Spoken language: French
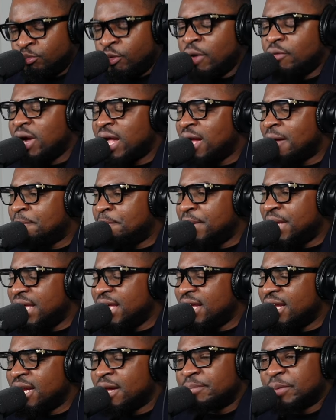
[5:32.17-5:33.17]
Moi ouais en
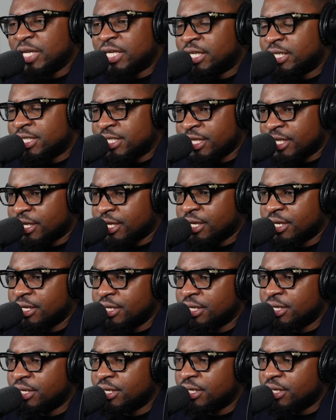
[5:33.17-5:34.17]
pile en pile critique.